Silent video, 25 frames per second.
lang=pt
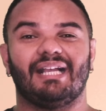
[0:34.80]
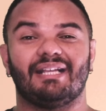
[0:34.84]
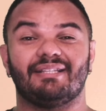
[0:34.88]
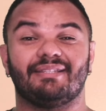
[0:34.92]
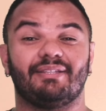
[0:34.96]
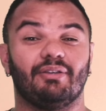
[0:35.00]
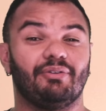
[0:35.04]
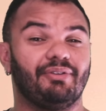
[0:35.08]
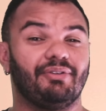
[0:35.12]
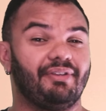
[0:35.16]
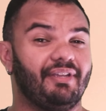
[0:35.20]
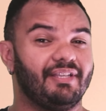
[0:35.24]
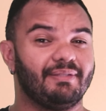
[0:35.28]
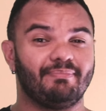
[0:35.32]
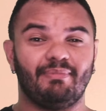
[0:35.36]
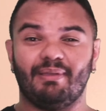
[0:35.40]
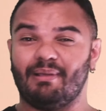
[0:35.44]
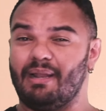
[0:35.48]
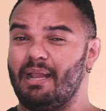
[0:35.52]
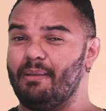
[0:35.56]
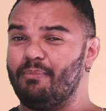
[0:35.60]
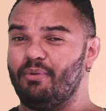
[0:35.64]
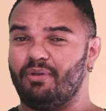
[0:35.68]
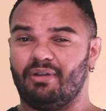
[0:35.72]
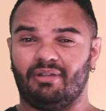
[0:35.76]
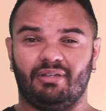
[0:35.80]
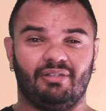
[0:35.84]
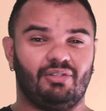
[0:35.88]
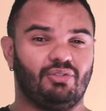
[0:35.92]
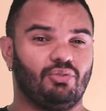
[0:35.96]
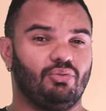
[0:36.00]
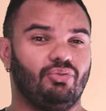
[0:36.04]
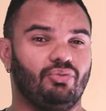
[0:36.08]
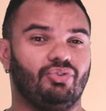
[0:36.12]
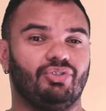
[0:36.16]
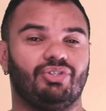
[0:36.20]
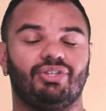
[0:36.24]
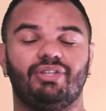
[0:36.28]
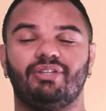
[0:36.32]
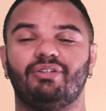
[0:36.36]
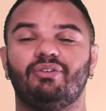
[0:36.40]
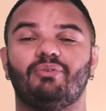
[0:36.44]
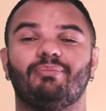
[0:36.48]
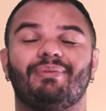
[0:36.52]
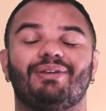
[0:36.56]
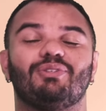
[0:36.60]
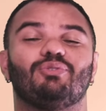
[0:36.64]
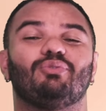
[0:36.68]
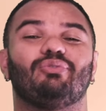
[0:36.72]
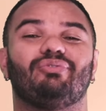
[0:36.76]
As teorias miraborantes surgiram,
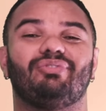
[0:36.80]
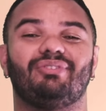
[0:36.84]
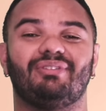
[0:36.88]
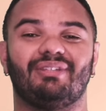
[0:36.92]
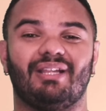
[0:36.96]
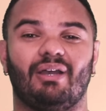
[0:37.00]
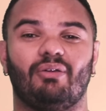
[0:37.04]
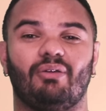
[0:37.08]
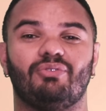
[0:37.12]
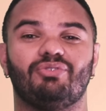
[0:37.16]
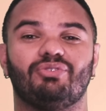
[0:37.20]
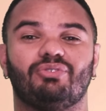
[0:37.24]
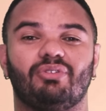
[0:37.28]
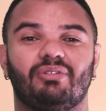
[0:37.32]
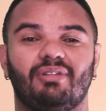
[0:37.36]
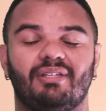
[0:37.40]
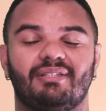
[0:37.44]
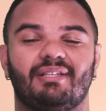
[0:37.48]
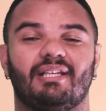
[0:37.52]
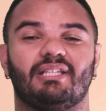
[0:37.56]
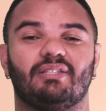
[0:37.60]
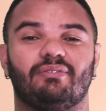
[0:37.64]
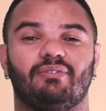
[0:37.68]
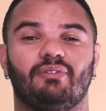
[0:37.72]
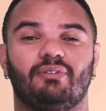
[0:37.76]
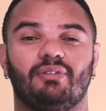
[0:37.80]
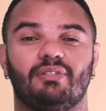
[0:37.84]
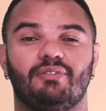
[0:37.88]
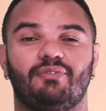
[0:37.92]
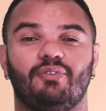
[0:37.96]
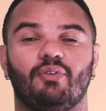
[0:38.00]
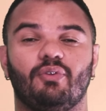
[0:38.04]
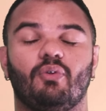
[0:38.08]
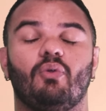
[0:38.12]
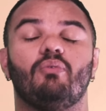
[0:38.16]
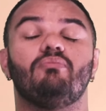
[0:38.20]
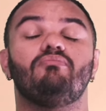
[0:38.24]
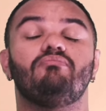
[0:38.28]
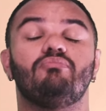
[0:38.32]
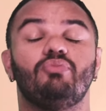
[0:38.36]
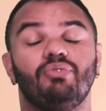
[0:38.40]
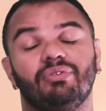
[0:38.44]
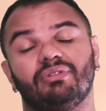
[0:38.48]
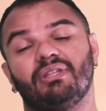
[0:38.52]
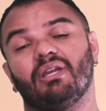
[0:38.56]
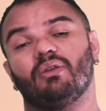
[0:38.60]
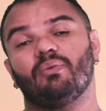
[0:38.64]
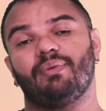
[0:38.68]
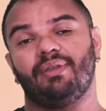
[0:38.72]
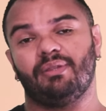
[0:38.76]
mas o final de todas as flores ficou
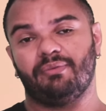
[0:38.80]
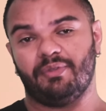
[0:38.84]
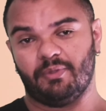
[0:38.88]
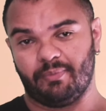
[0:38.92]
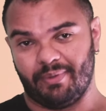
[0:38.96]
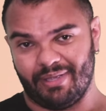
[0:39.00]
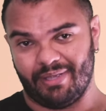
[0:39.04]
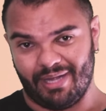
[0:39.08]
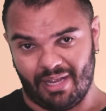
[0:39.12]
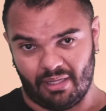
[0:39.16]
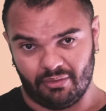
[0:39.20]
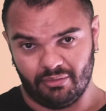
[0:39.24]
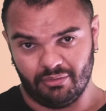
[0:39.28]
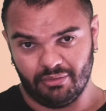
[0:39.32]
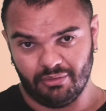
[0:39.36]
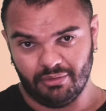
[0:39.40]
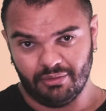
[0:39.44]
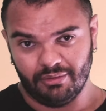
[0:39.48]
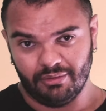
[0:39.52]
muito aquém do esperado.